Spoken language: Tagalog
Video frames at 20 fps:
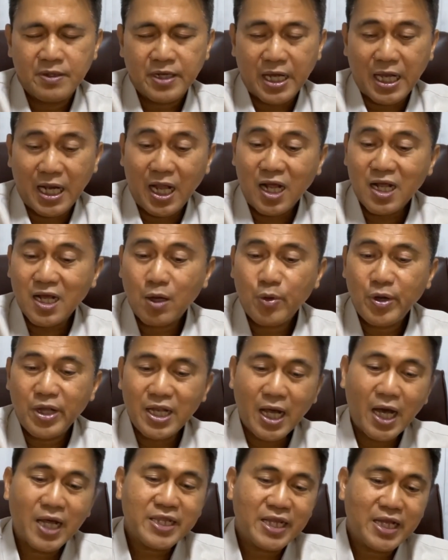kailangan gawin
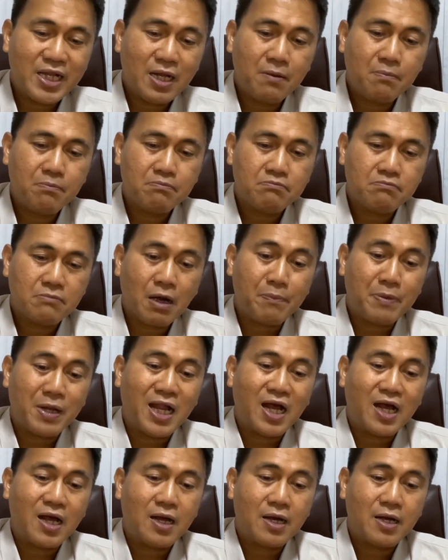natin ang mga
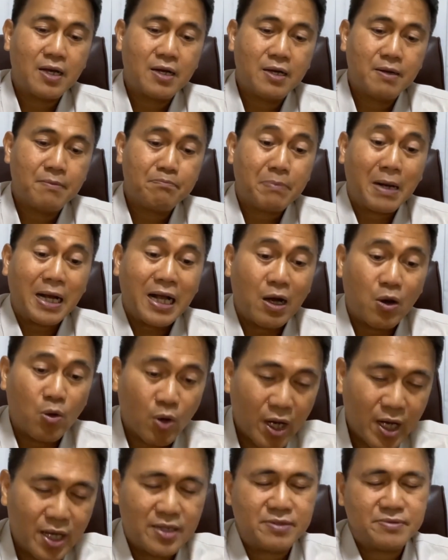
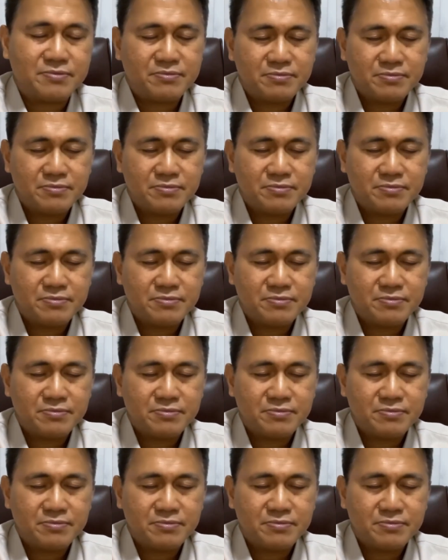pinapagawa